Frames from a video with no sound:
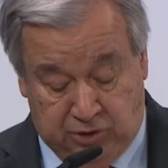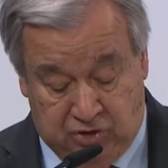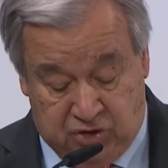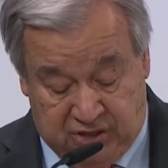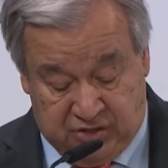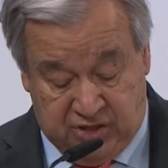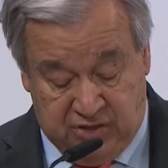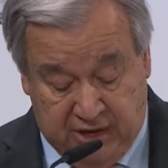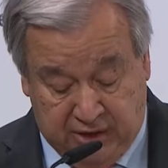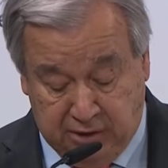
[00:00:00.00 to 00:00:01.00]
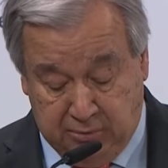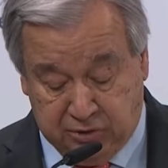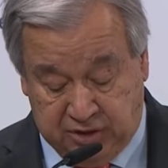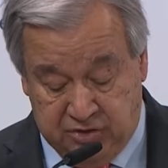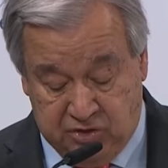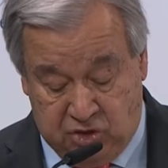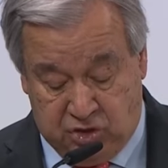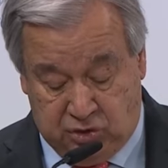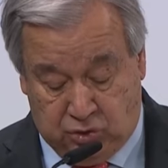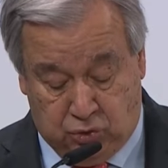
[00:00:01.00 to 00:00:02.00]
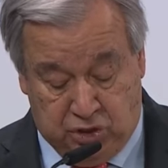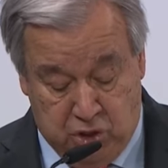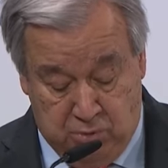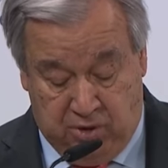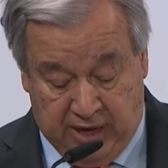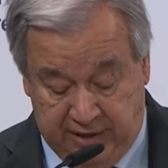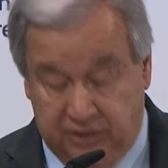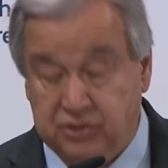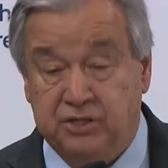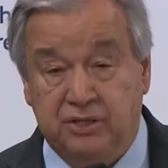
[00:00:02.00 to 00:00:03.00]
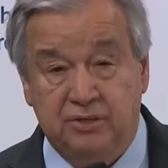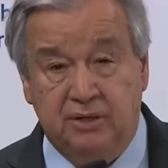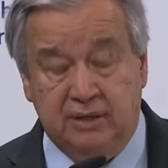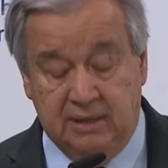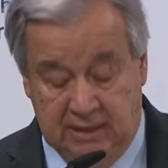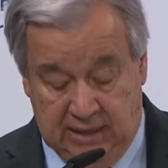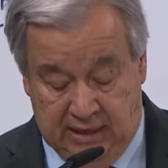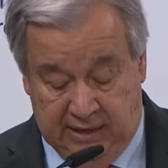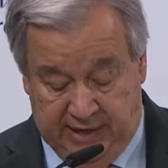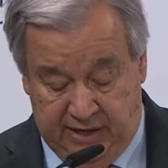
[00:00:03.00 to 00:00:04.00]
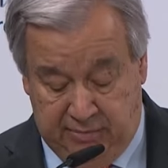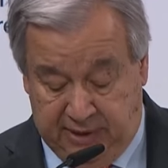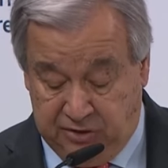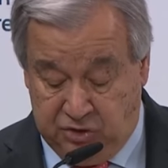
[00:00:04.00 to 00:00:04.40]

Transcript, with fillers: fossiles et d'assurer une transition équitable vers l'énergie renouvelable.